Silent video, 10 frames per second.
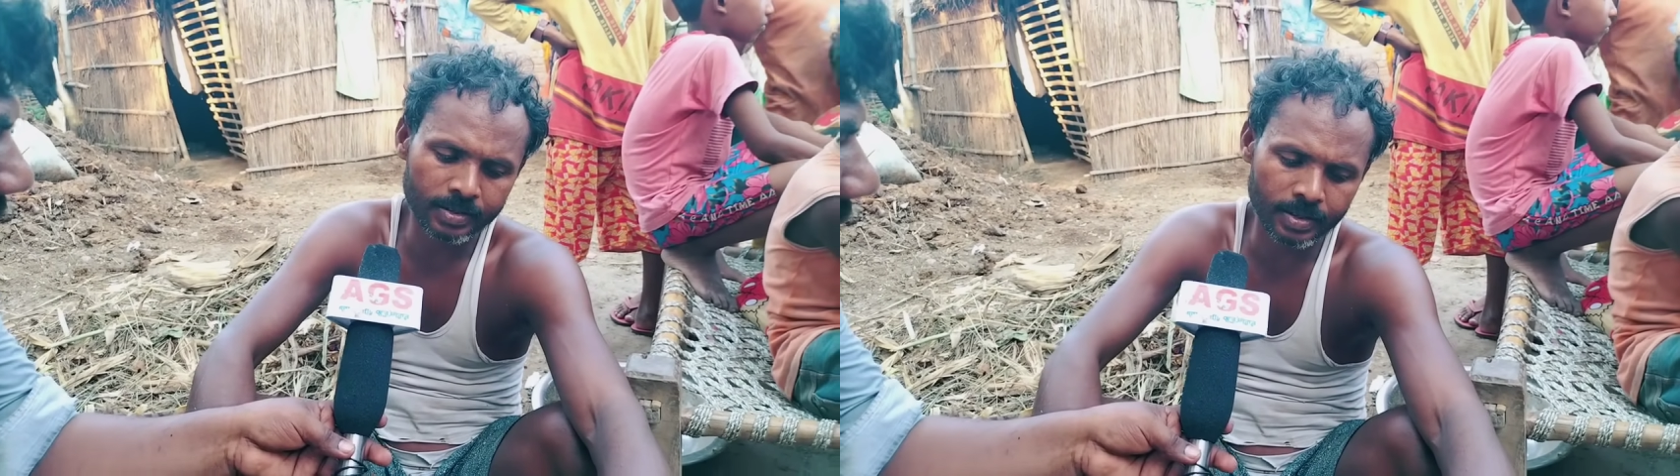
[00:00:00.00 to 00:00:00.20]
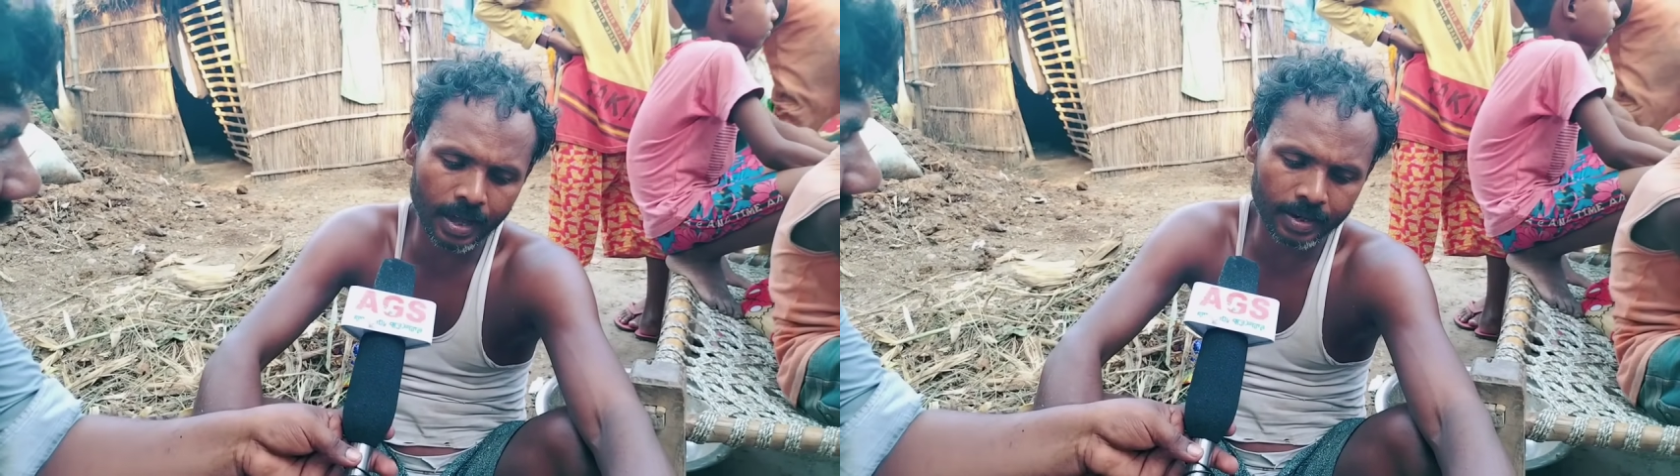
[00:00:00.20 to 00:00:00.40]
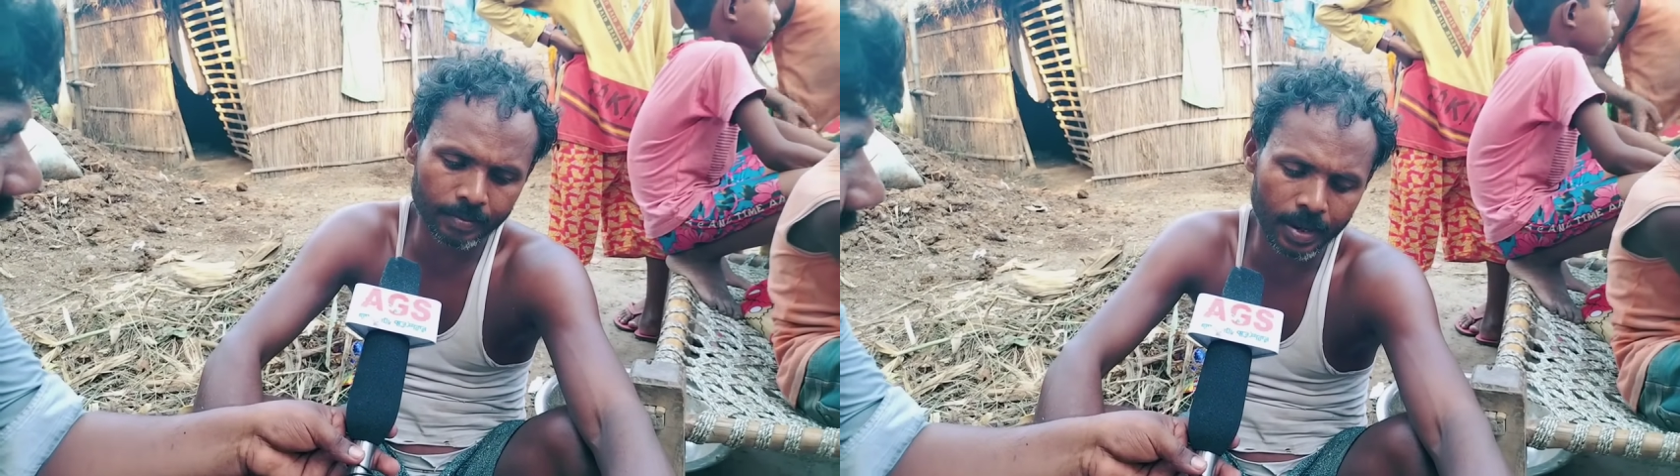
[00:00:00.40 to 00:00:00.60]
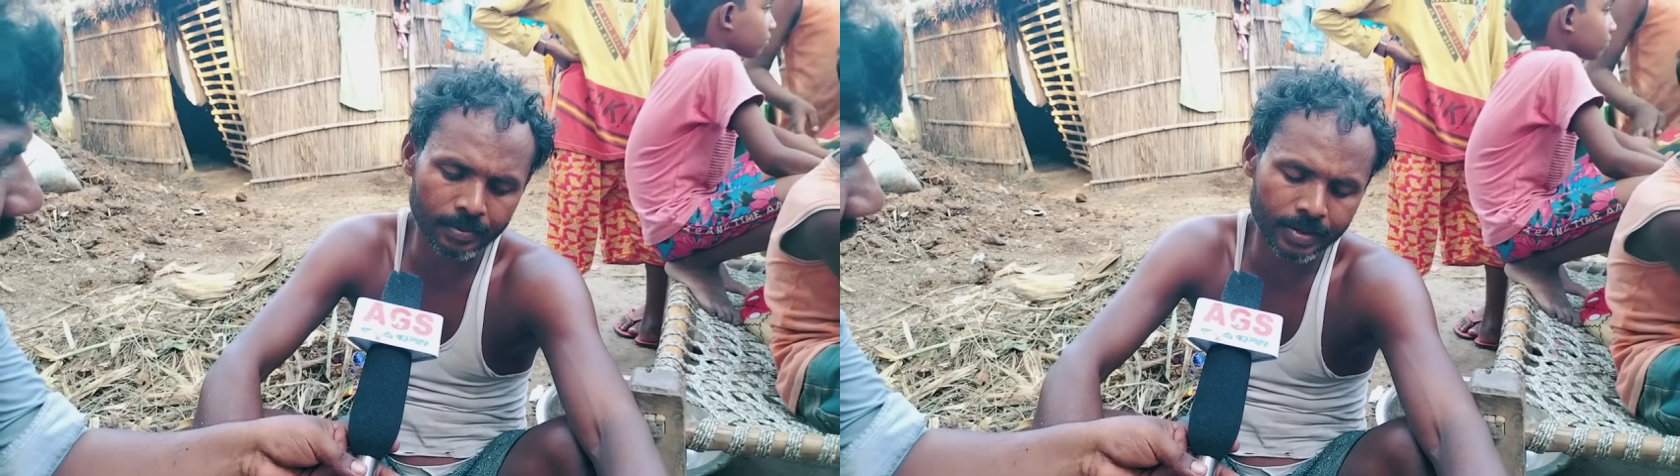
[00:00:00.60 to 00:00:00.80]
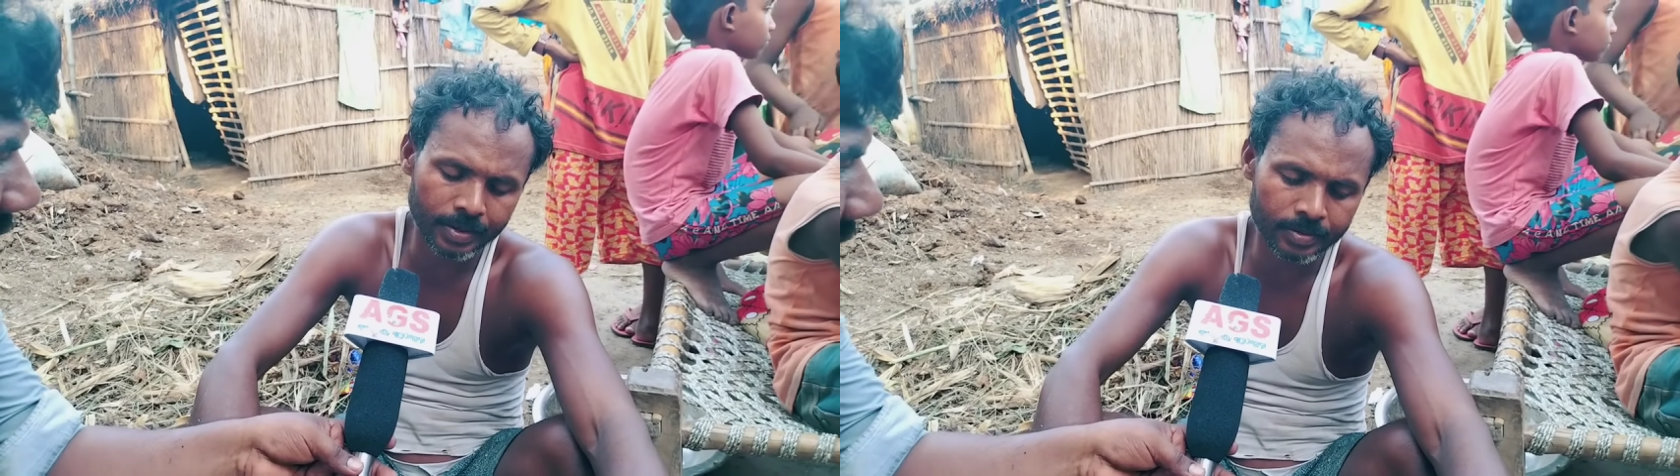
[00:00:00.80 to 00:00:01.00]
रिश्तेदारी
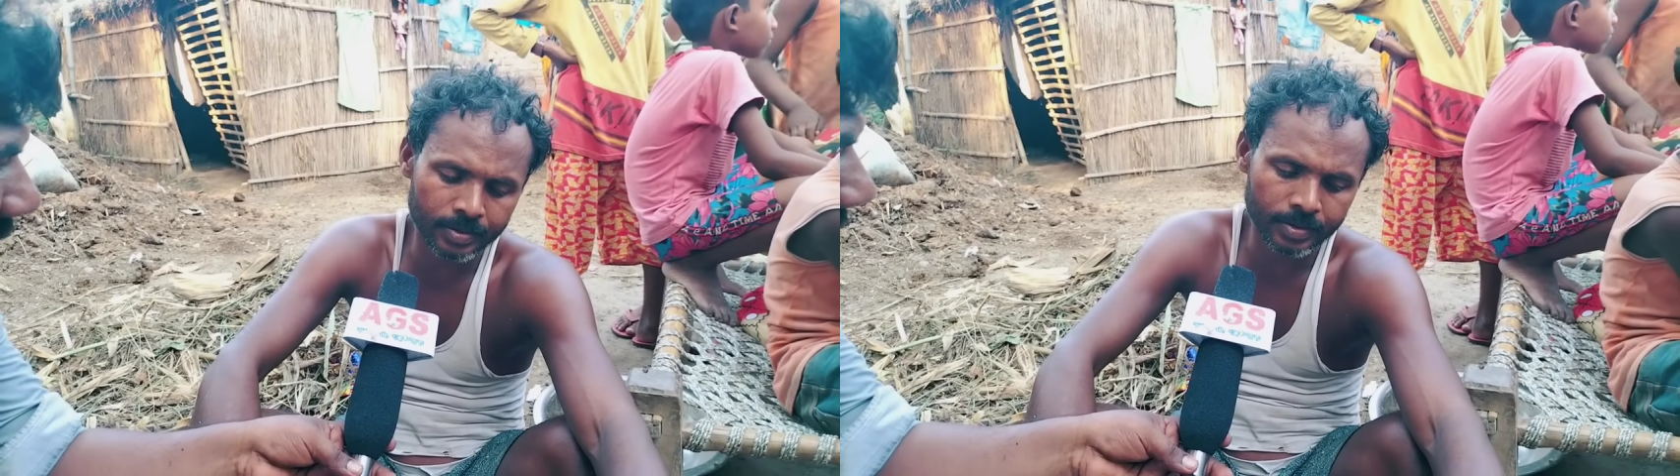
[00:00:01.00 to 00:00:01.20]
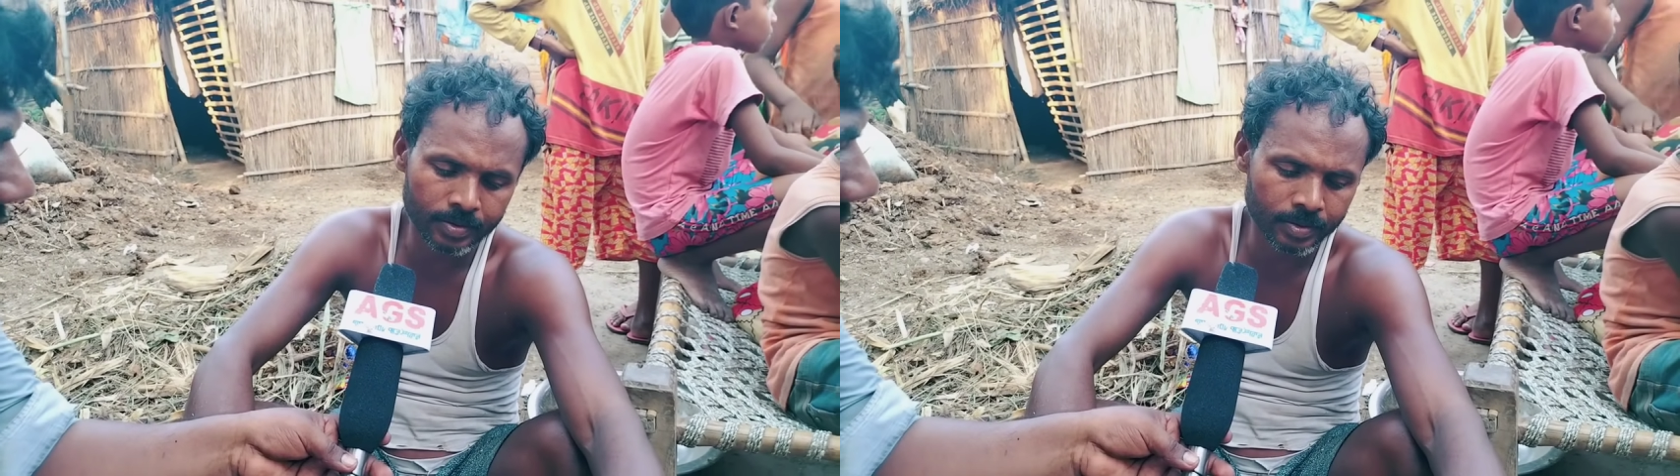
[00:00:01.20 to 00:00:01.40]
बाबे हाँ।